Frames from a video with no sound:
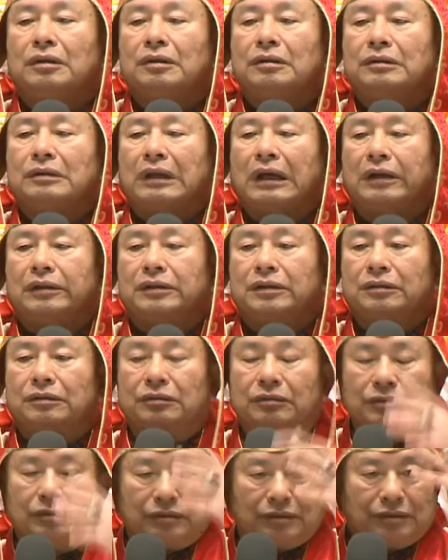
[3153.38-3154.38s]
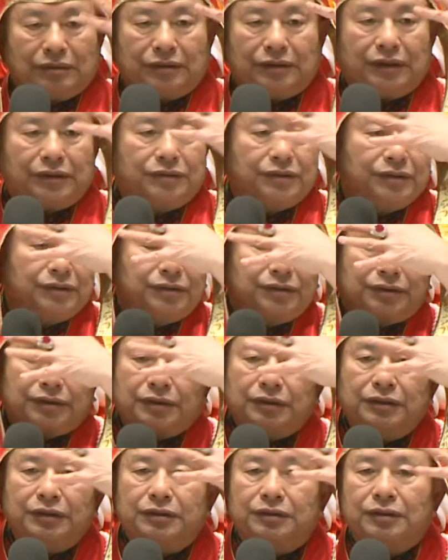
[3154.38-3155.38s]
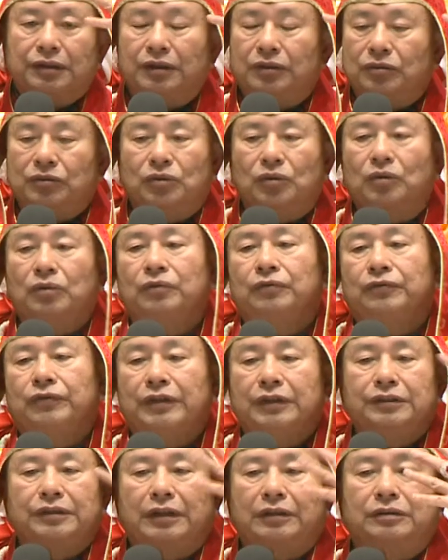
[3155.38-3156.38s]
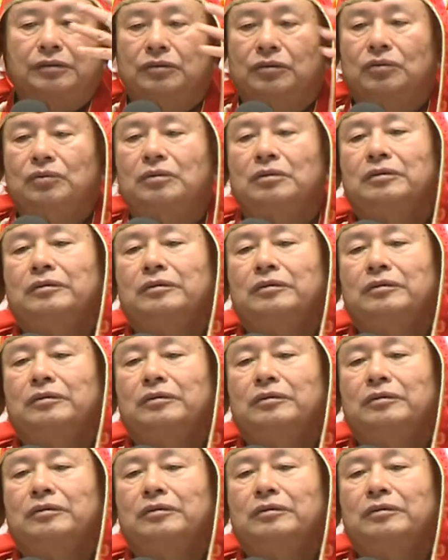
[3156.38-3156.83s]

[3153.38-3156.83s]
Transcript: 他的也是舍利子很多，非常的多。